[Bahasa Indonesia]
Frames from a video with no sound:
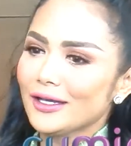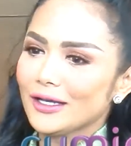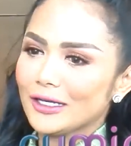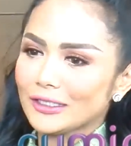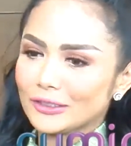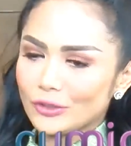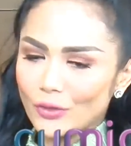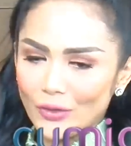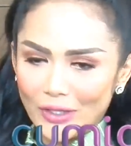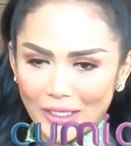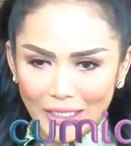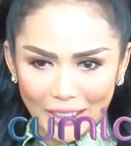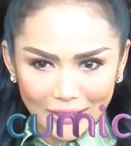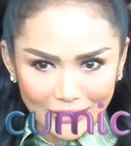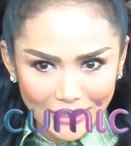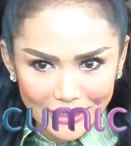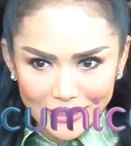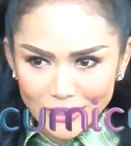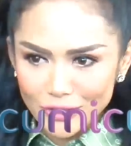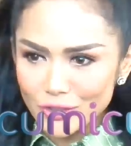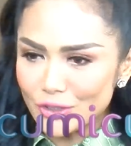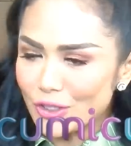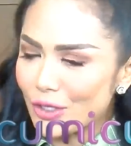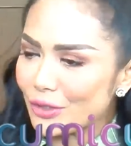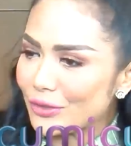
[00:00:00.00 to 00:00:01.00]
ke toilet
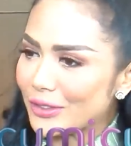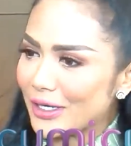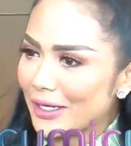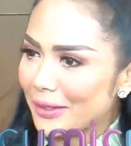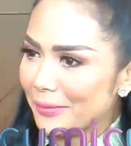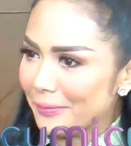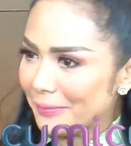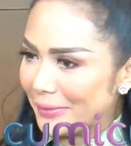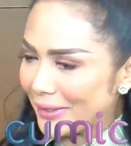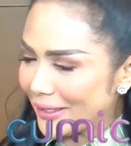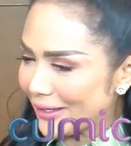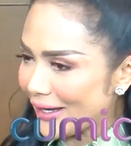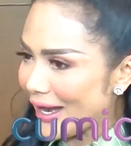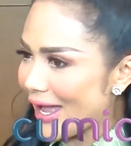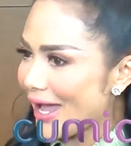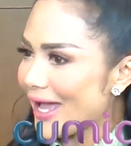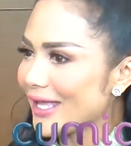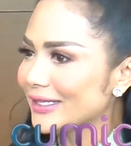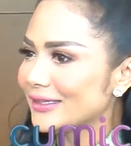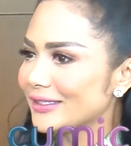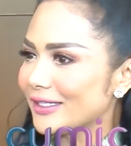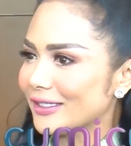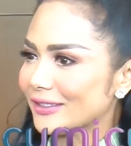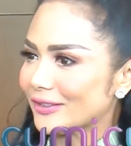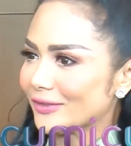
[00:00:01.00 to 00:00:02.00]
aja juga udah
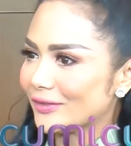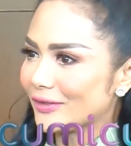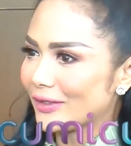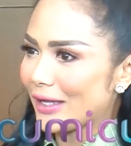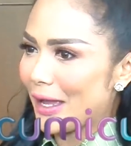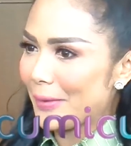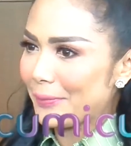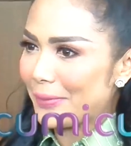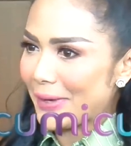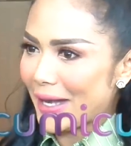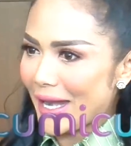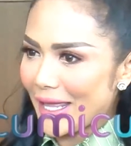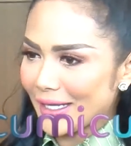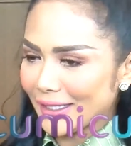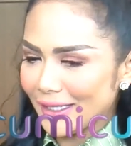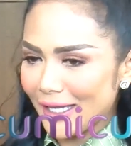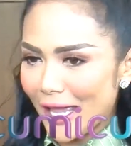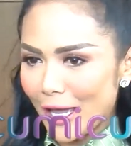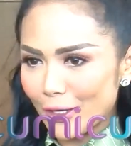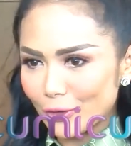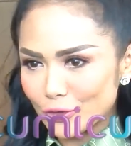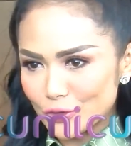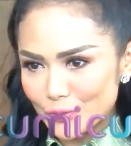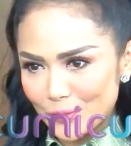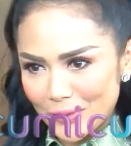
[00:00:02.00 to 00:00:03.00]
berat gitu apalagi
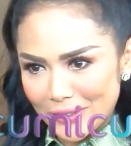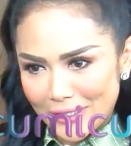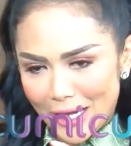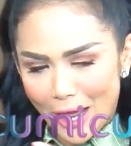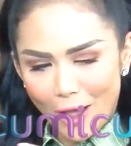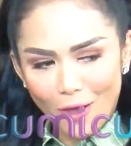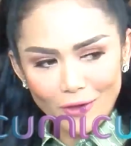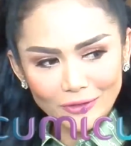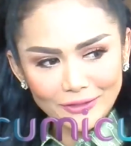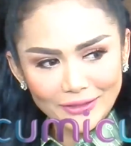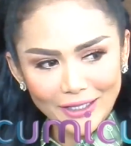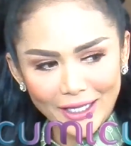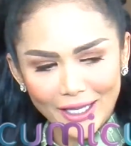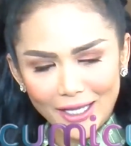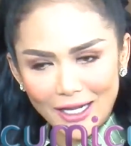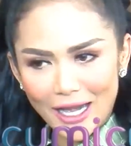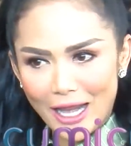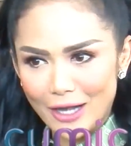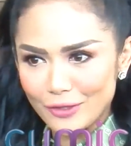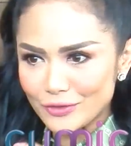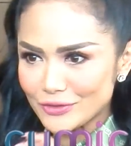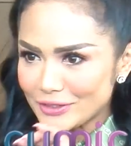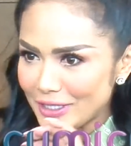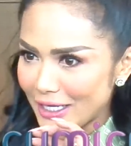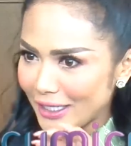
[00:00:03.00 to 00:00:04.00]
harus pindah hotel
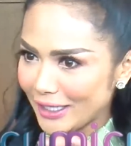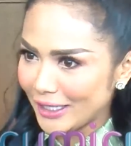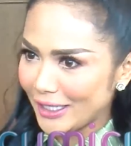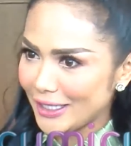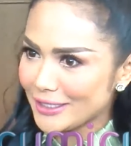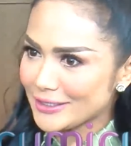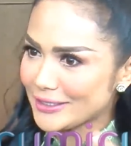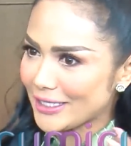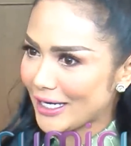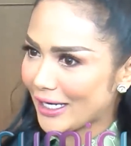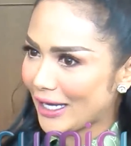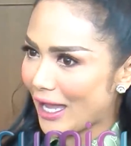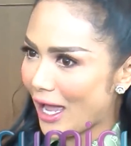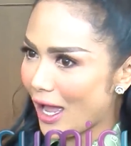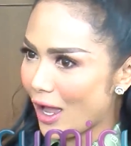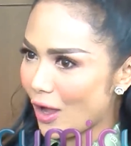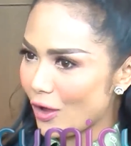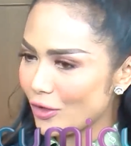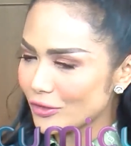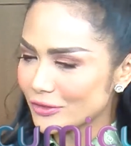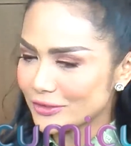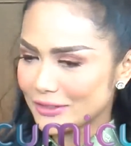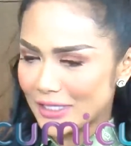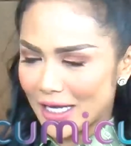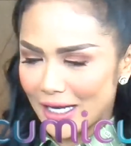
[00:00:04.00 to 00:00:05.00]
harus check in check
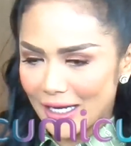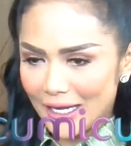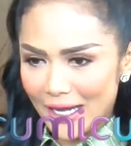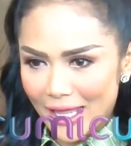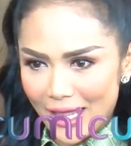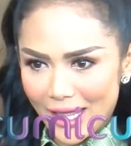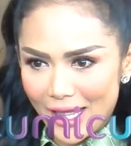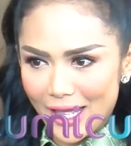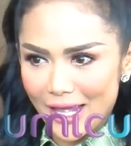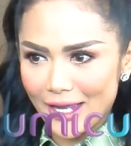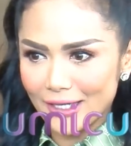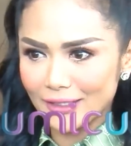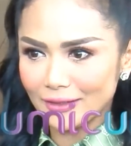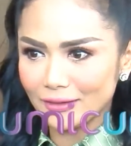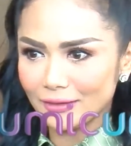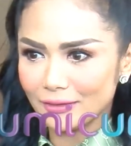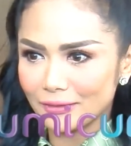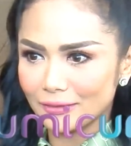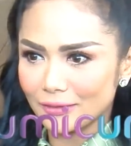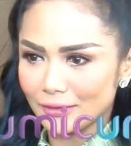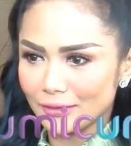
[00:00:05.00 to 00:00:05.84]
out jalan